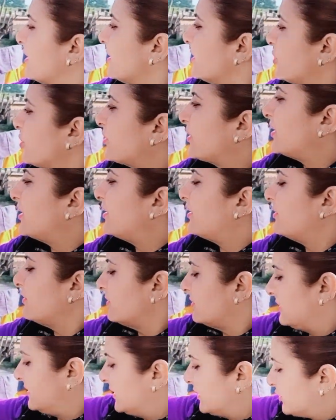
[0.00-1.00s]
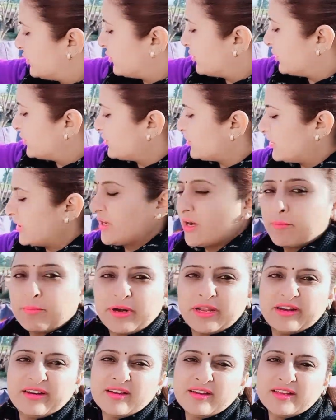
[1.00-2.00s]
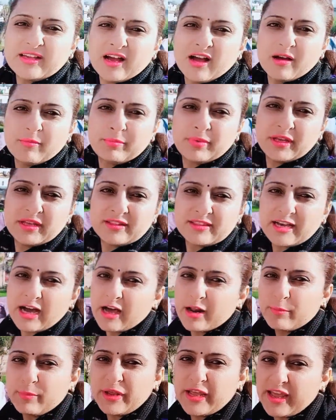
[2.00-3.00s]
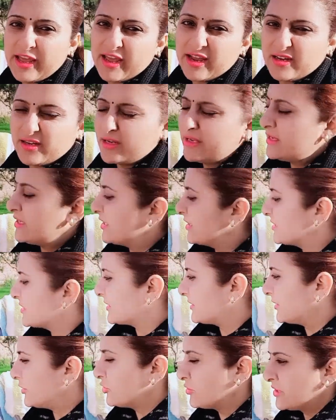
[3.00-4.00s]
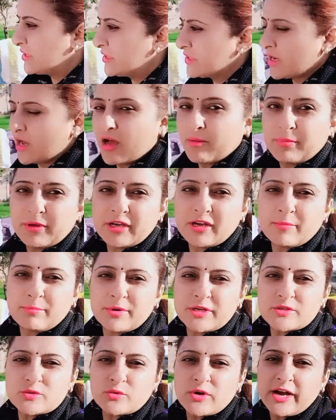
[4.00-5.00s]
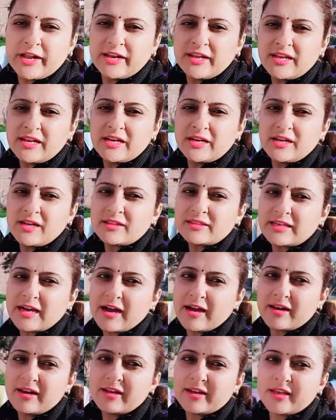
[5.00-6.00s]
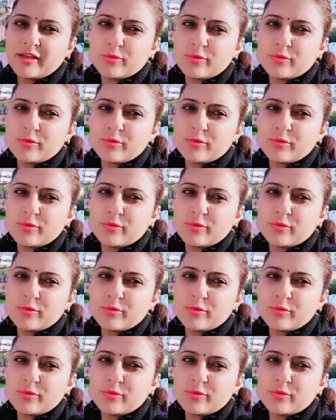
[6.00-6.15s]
क्योंकि ये छोटे छोटे कपड़े ना यहाँ पे तार पे हैंग नहीं किए जाते क्योंकि यहाँ पे कपड़े सुखाने के लिए ना तार लगी